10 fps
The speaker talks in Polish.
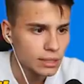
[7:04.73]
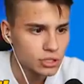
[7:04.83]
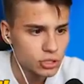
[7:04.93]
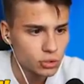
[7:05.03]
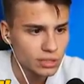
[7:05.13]
A
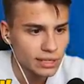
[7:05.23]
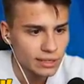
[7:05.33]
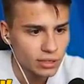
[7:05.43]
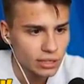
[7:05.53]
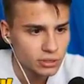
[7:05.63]
czy tutaj
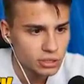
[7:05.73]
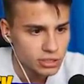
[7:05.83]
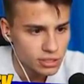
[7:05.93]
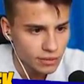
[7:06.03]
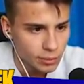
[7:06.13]
na dole ktoś
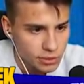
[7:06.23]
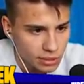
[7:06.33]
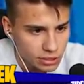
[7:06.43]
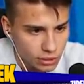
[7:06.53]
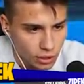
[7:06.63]
się schował? Bo
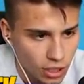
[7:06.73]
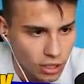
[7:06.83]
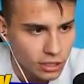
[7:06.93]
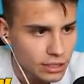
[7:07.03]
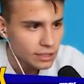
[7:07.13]
słuchajcie... O!